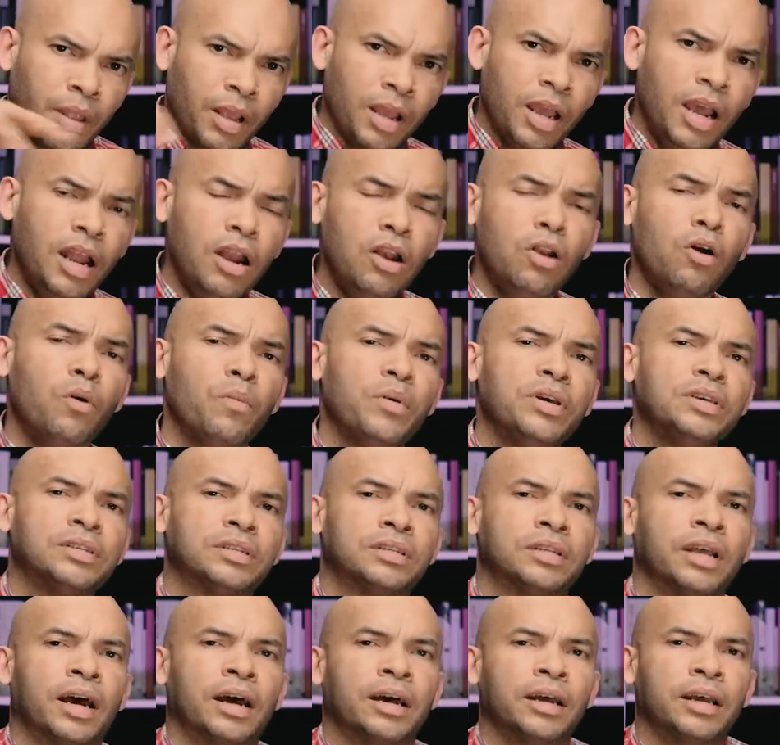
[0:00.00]
el
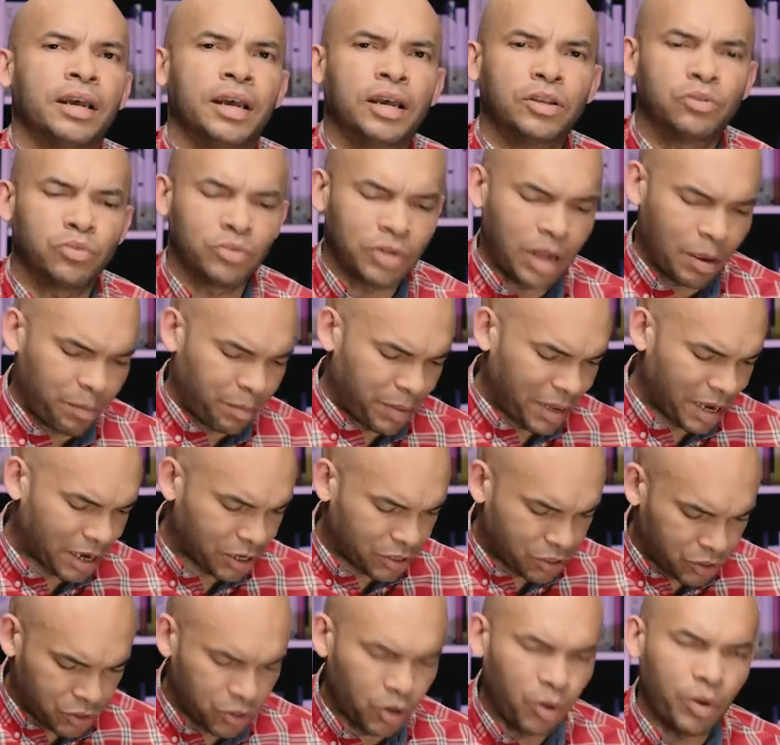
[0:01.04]
lobista es una
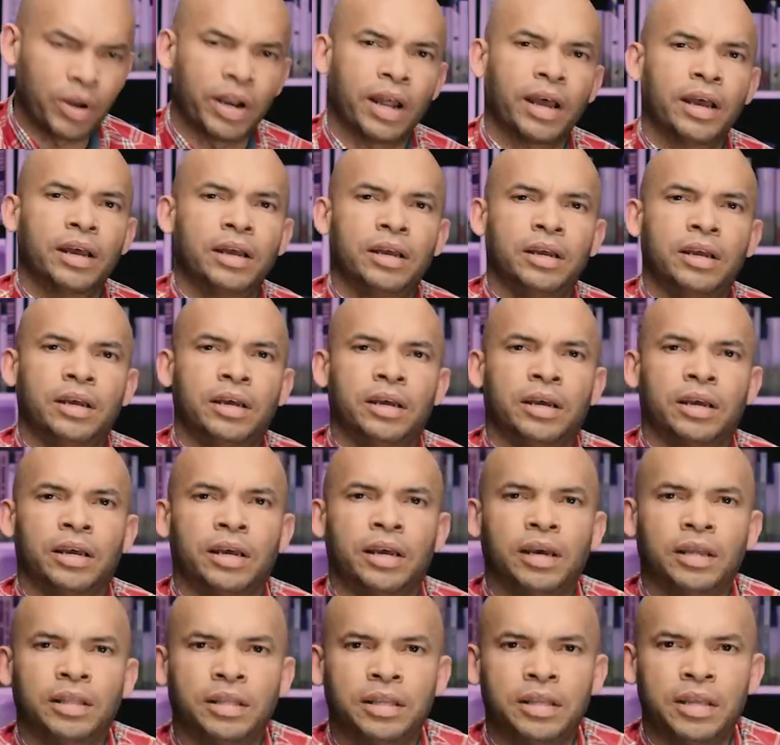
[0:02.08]
persona
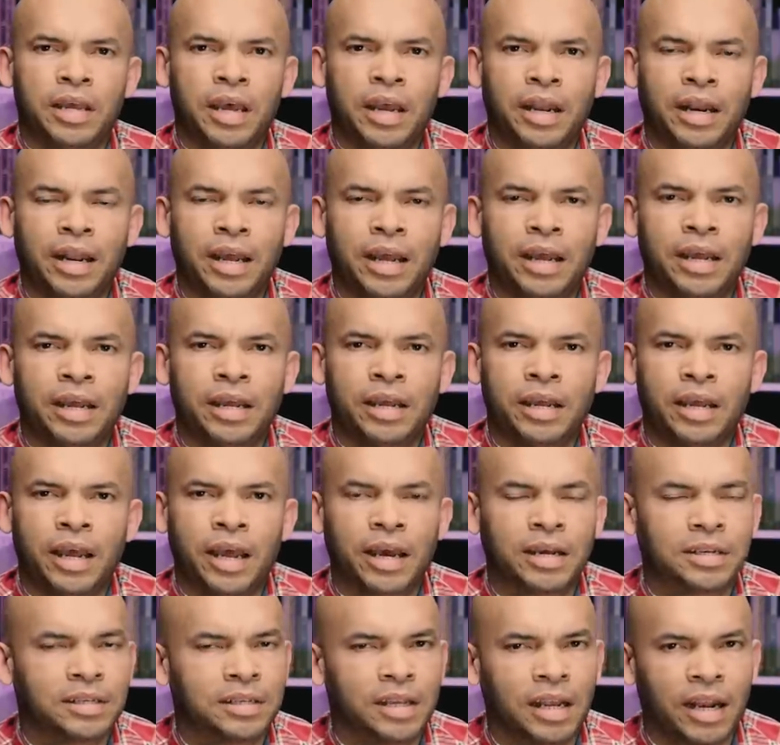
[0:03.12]
que tiene
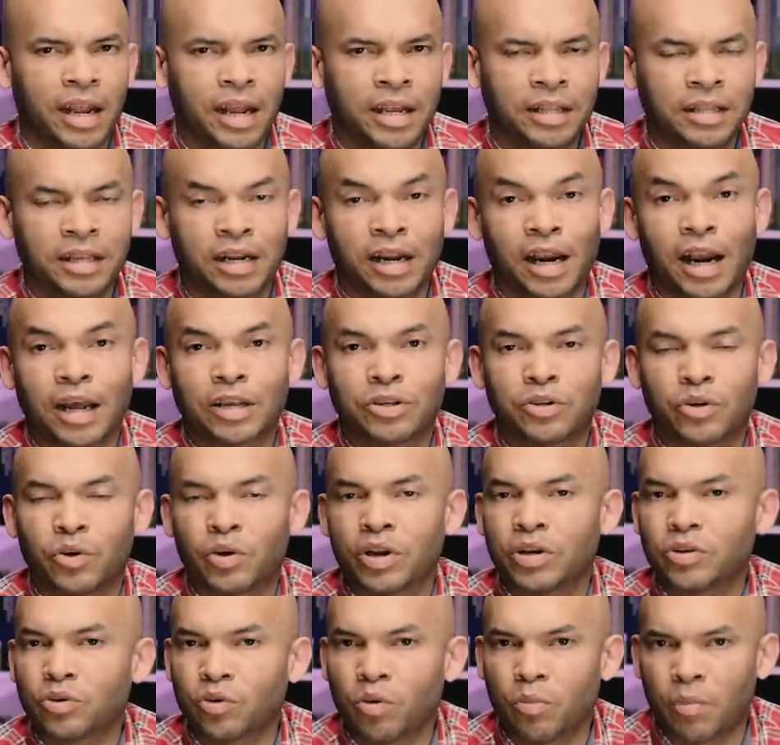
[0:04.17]
excelentes
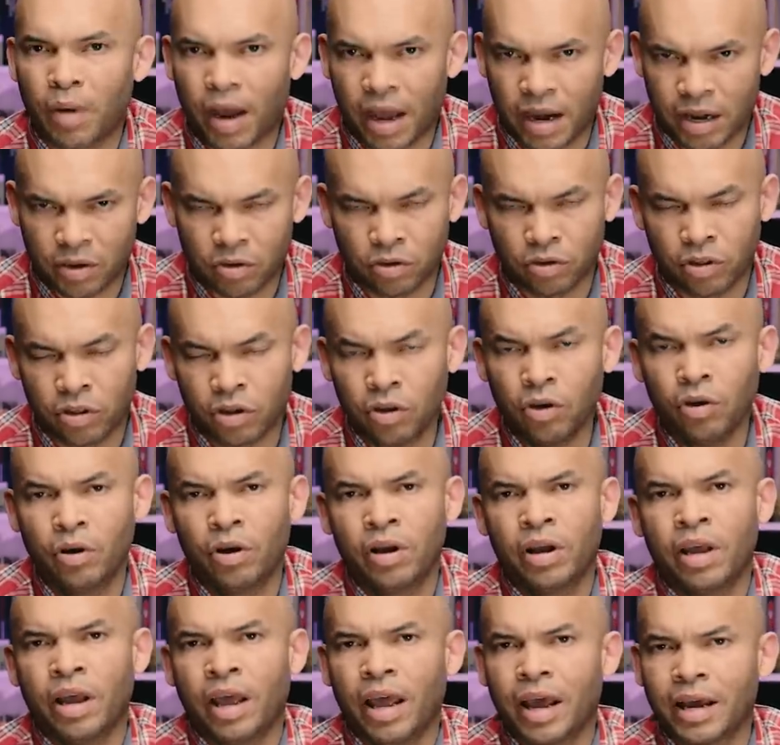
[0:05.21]
relaciones humanas. Cuando digo
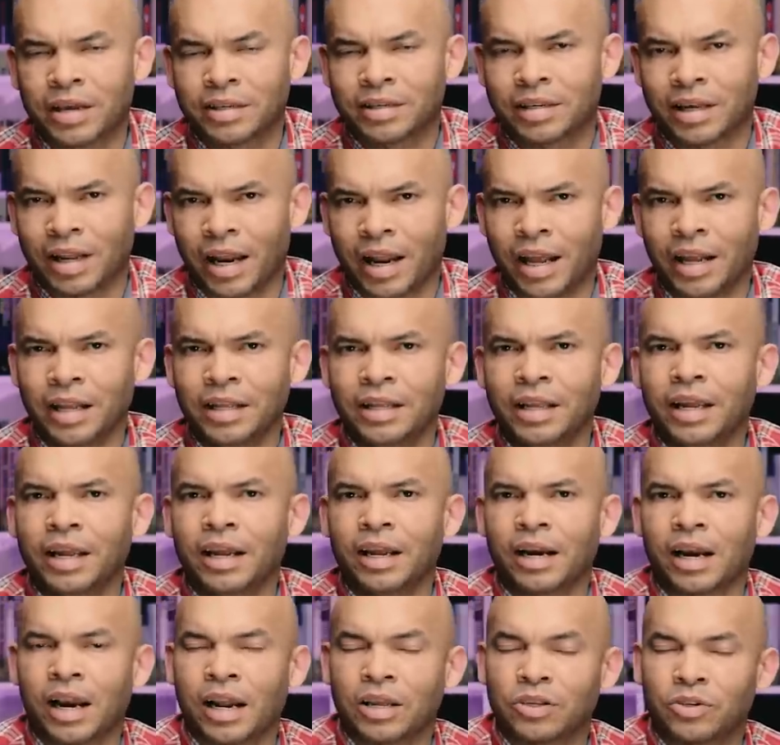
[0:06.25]

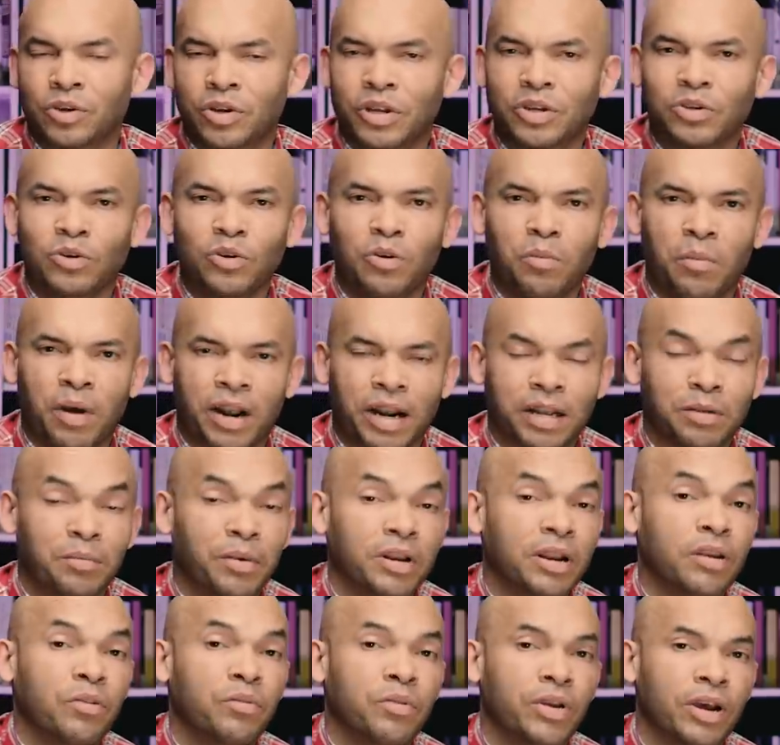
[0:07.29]
excelentes relaciones humanas
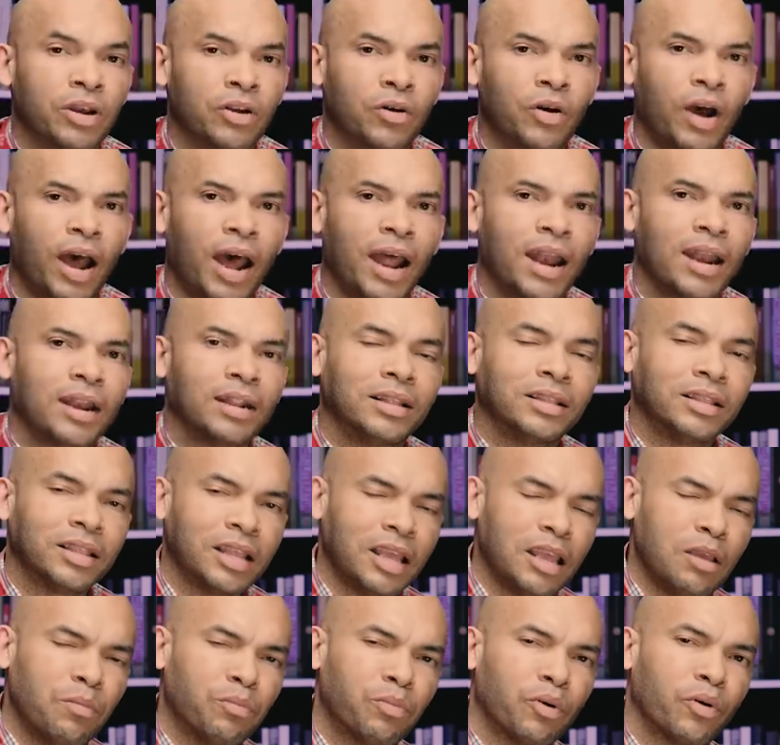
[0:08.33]
me refiero al
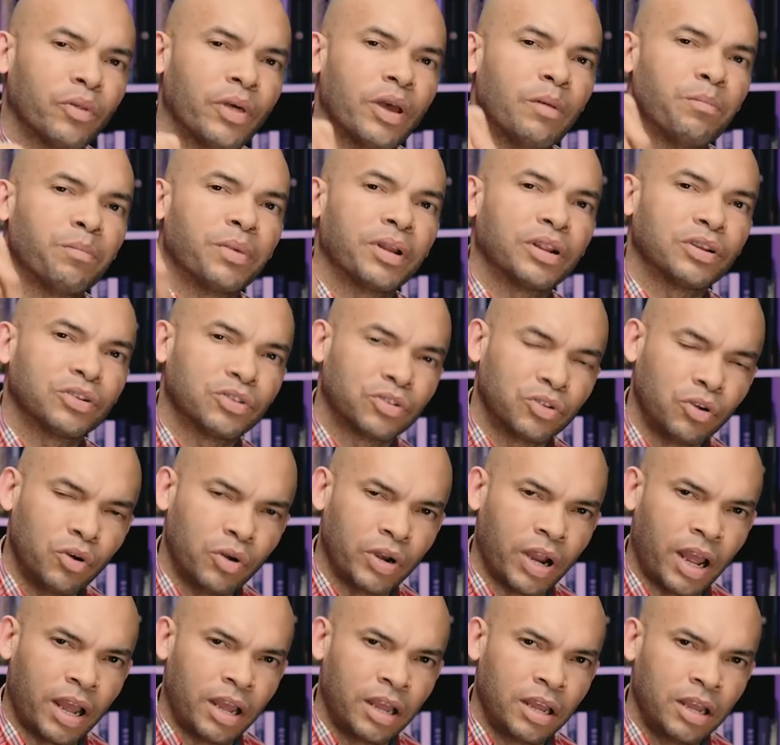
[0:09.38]
tipo de
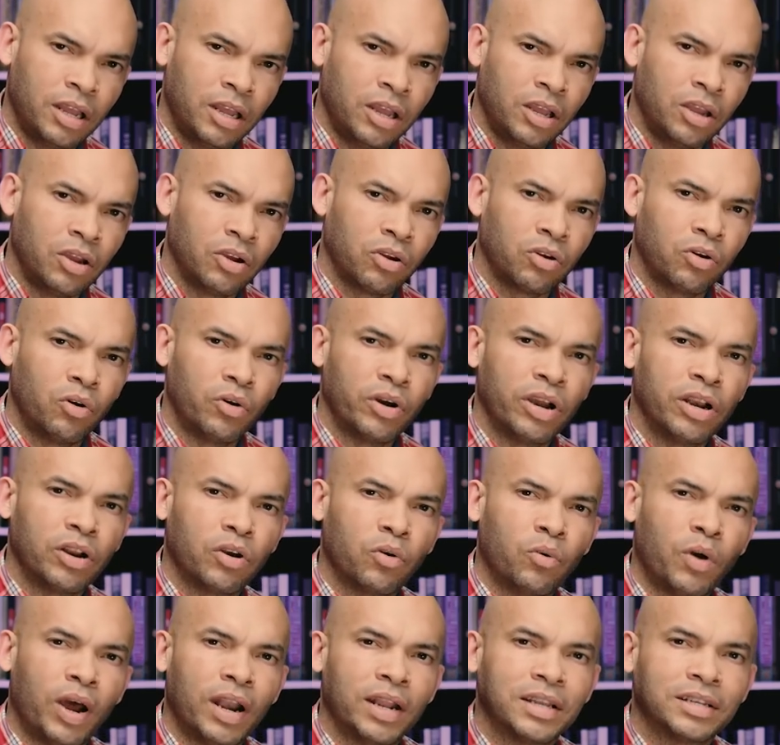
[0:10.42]
persona con el
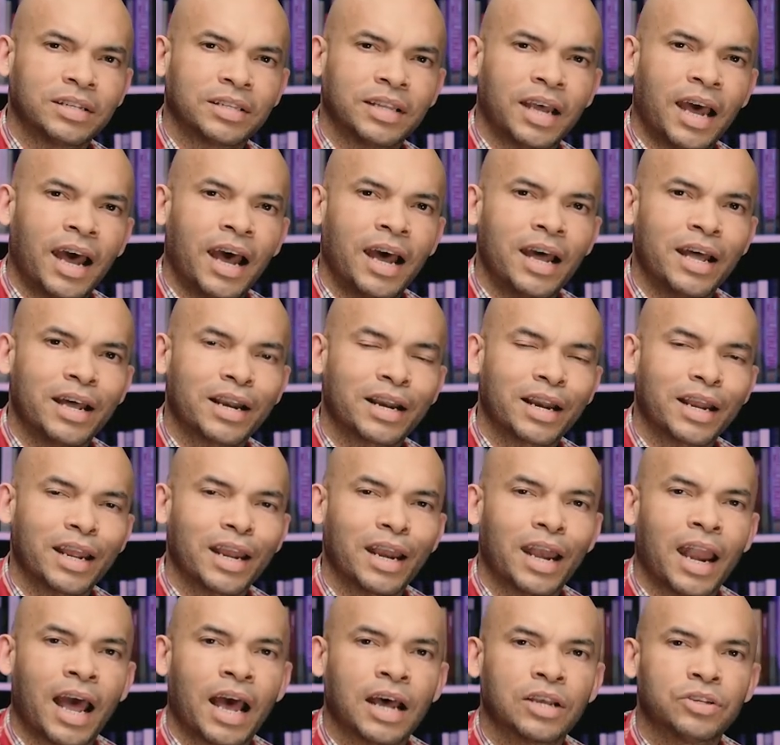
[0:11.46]
cual está
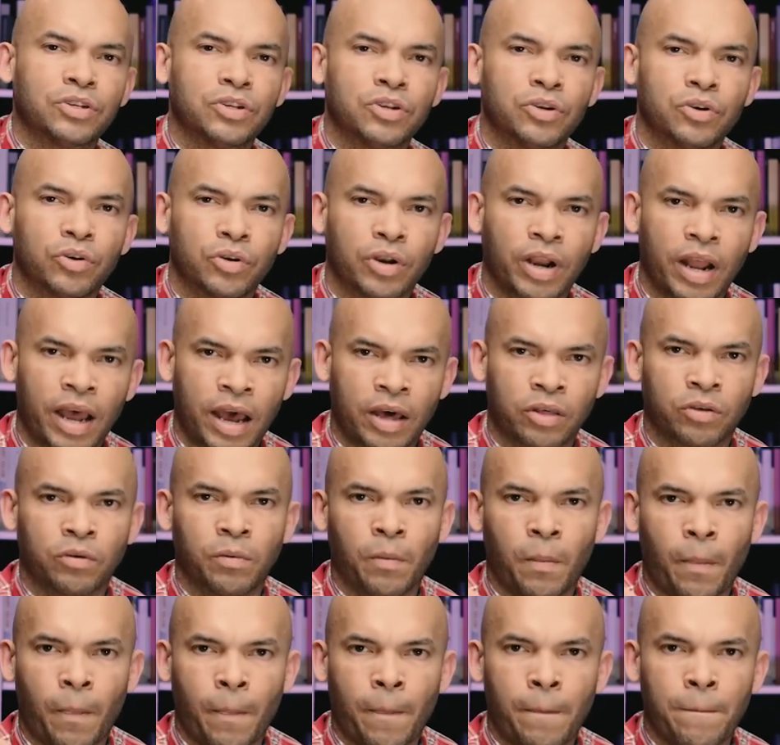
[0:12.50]
relacionado.